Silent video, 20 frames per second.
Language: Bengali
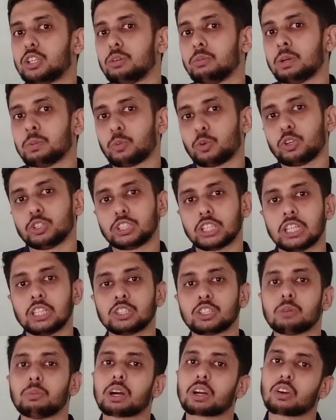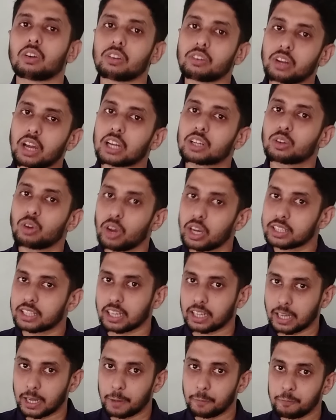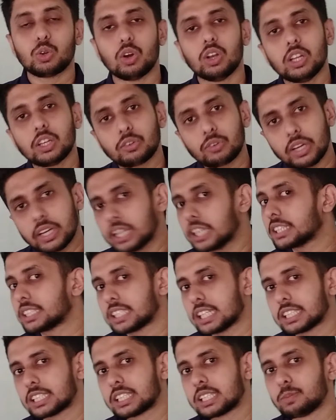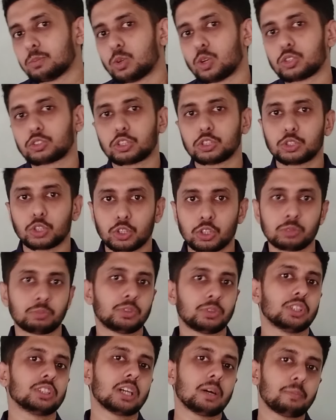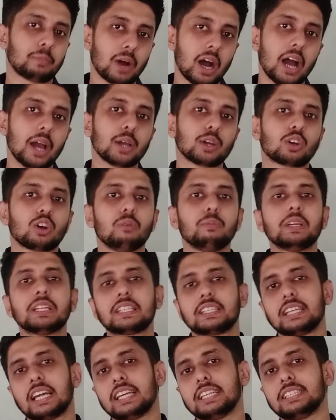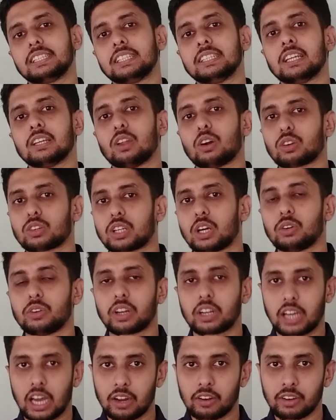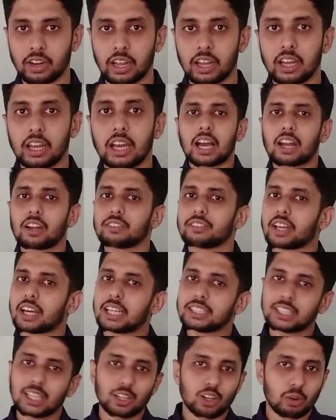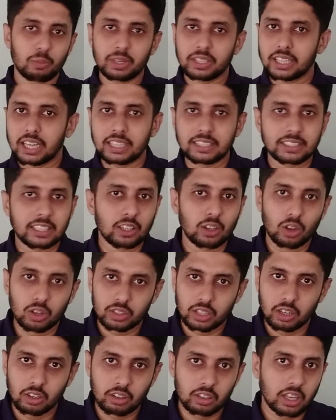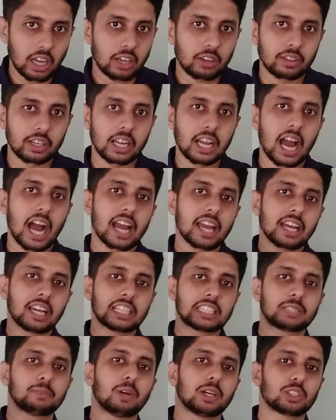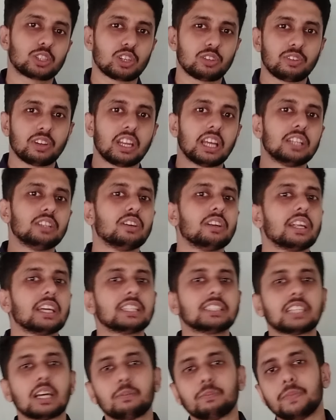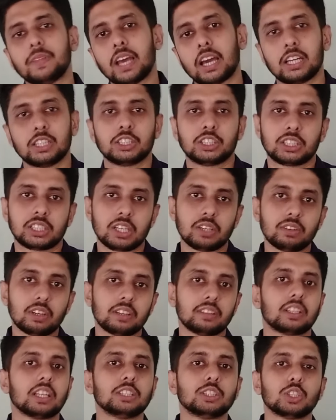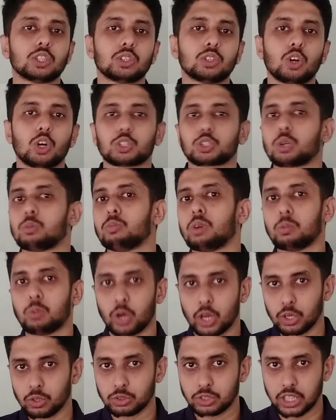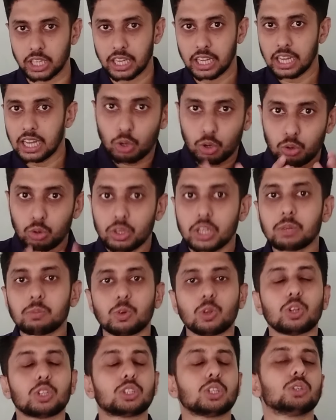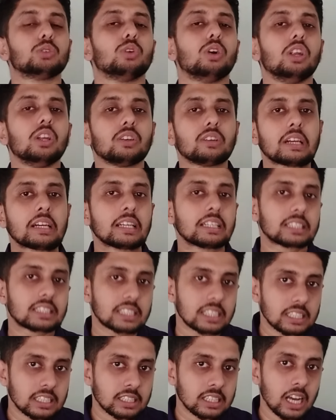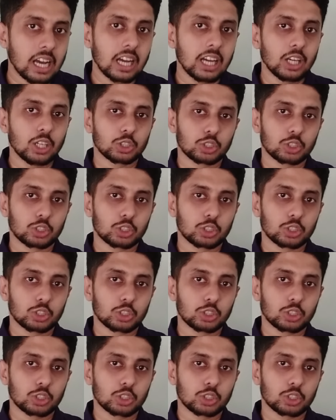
মাধ্যমে পরিচালিত বা কন্ডাক্ট হয়ে থাকে ডুয়োলিঙ্গো ইংলিশ টেস্টটি মূলত জনপ্রিয়তা পায় কোভিড নাইন্টিনের লকডাউনের কারণে কারণ দেখা যায় কোভিড নাইন্টিন লকডাউনের কারণে আইএস বা টফেল এই ধরনের এক্সাম দেওয়া স্টুডেন্টদের জন্য অসম্ভব হয়ে ওঠে তখনই মূলত ডুয়োলিঙ্গো ইংলিশ টেস্টটা